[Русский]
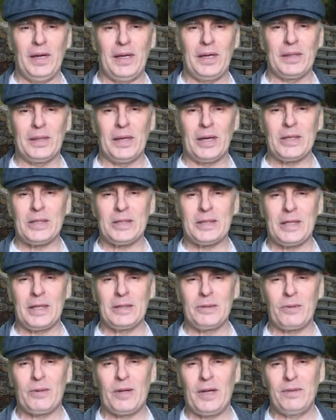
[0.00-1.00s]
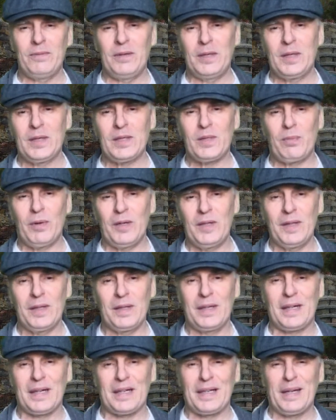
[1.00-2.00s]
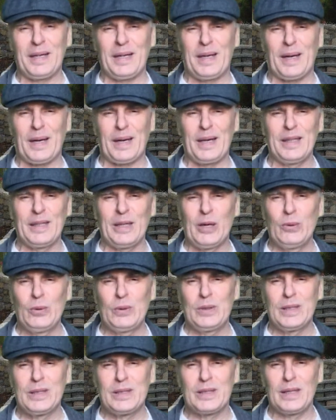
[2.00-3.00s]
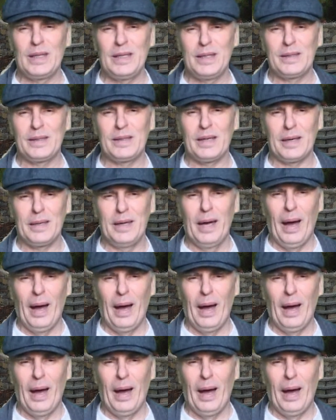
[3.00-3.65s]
и наш занудливый господин Кры-Кры научится летать.